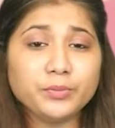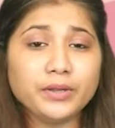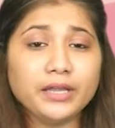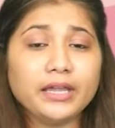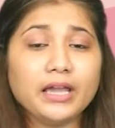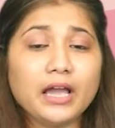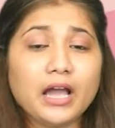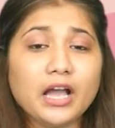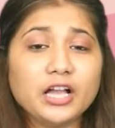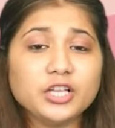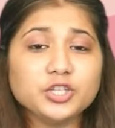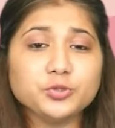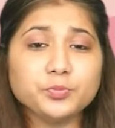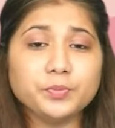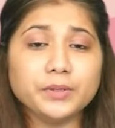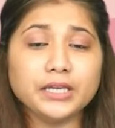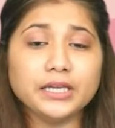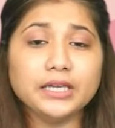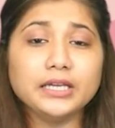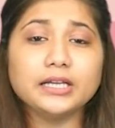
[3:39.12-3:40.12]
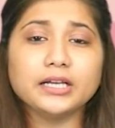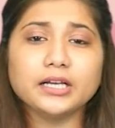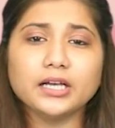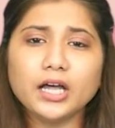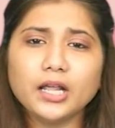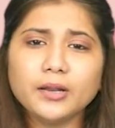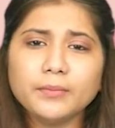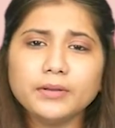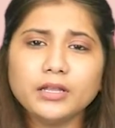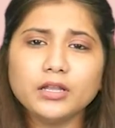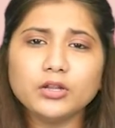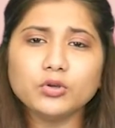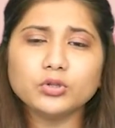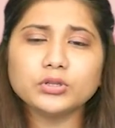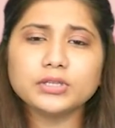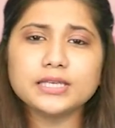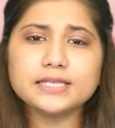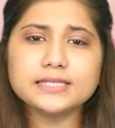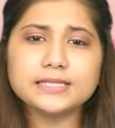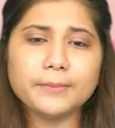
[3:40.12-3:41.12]
में आज भी गर्भ
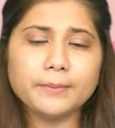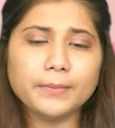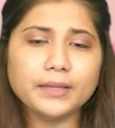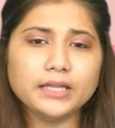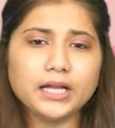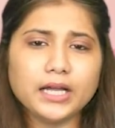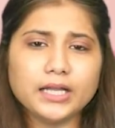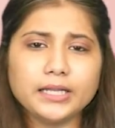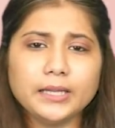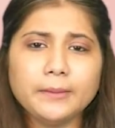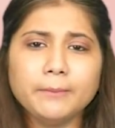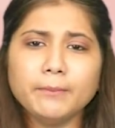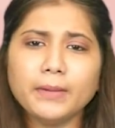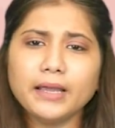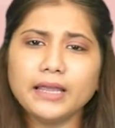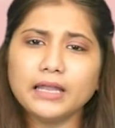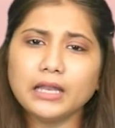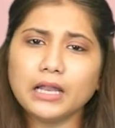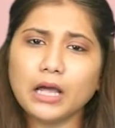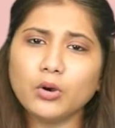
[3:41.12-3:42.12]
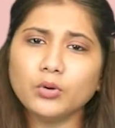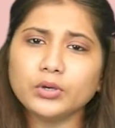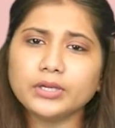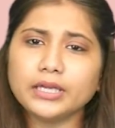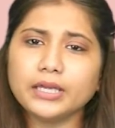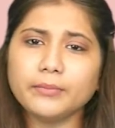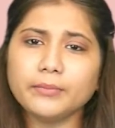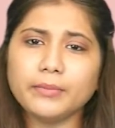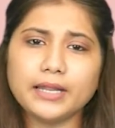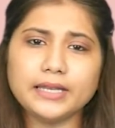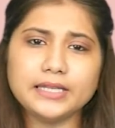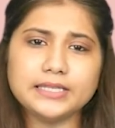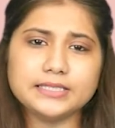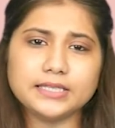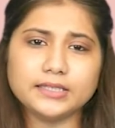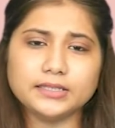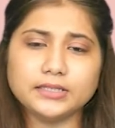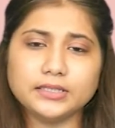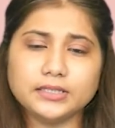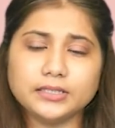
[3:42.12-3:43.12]
निरोध की जिम्मेदारी महिलाओं की ही मानी
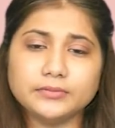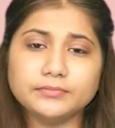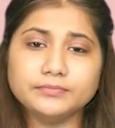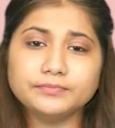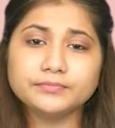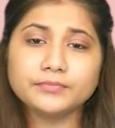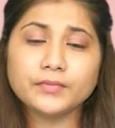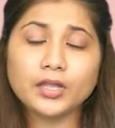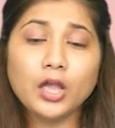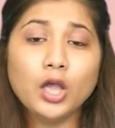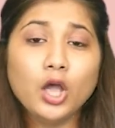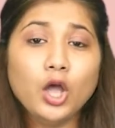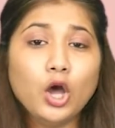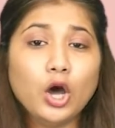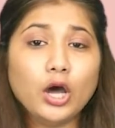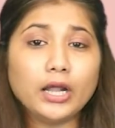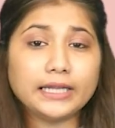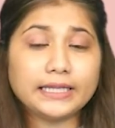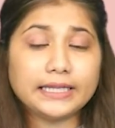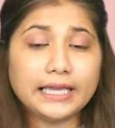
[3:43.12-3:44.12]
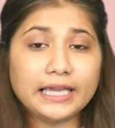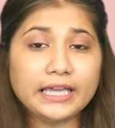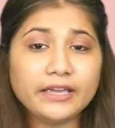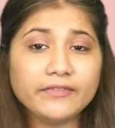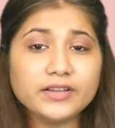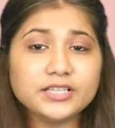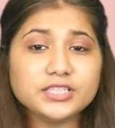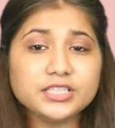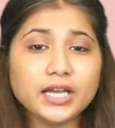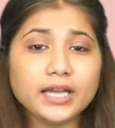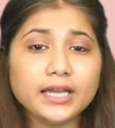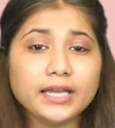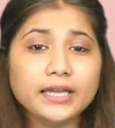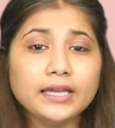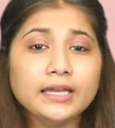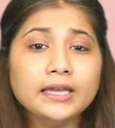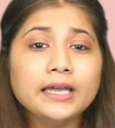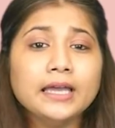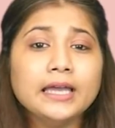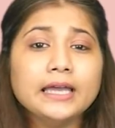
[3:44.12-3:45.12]
जाती है और यही वजह
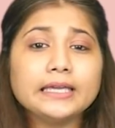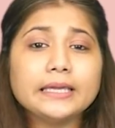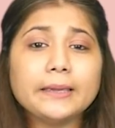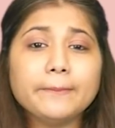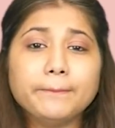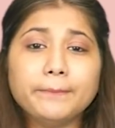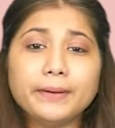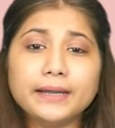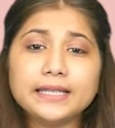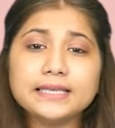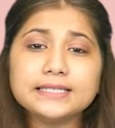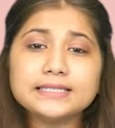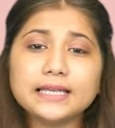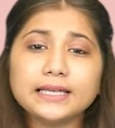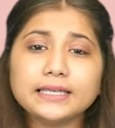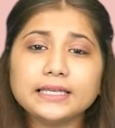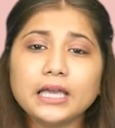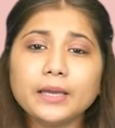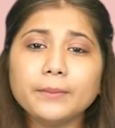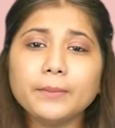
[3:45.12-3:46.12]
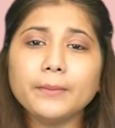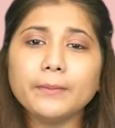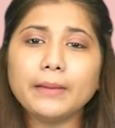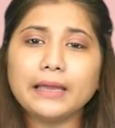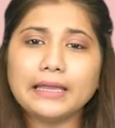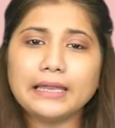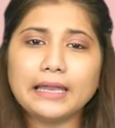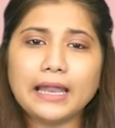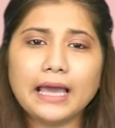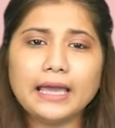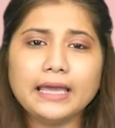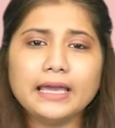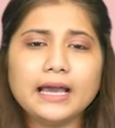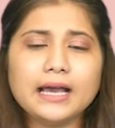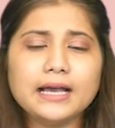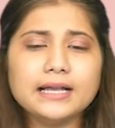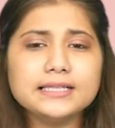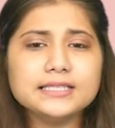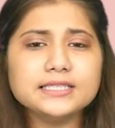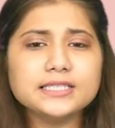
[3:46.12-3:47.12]
है कि बड़ी संख्या में महिलाएं
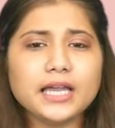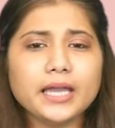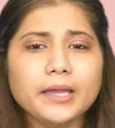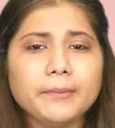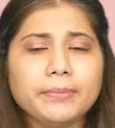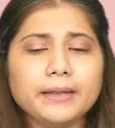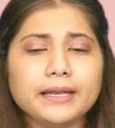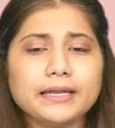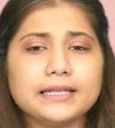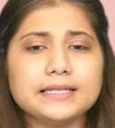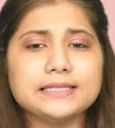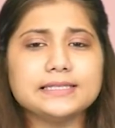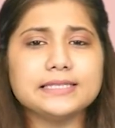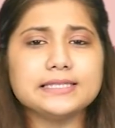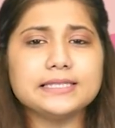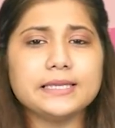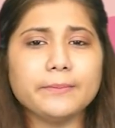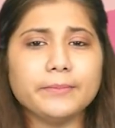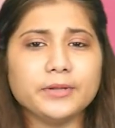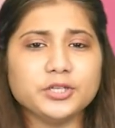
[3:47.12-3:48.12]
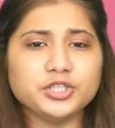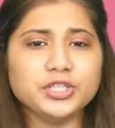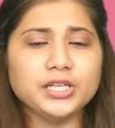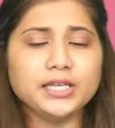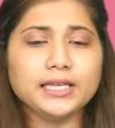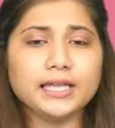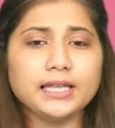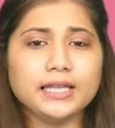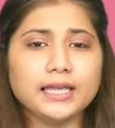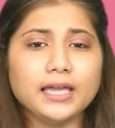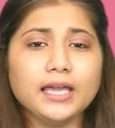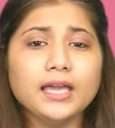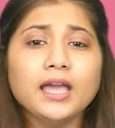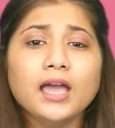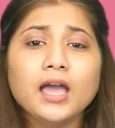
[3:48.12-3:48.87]
अनचाहे प्रेगनेंसी से बचने के लिए